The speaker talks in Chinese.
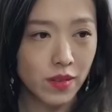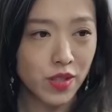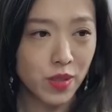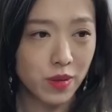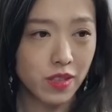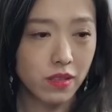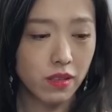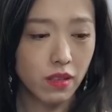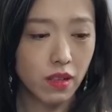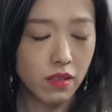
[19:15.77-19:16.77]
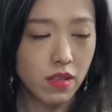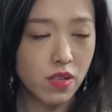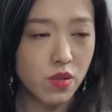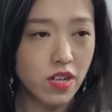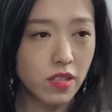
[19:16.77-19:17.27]
就是，你
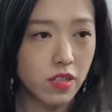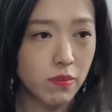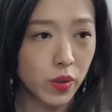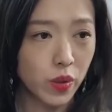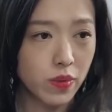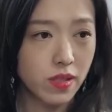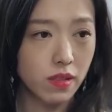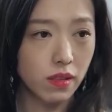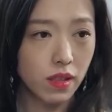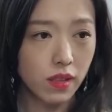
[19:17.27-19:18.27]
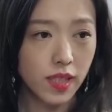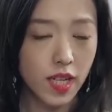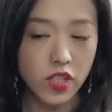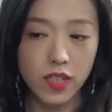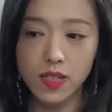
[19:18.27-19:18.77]
算是个什么东西，也敢
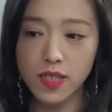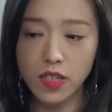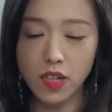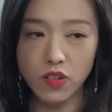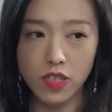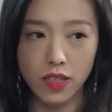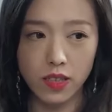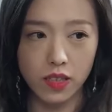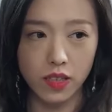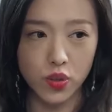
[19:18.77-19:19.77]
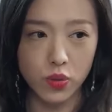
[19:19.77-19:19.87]
质疑人家张神医的医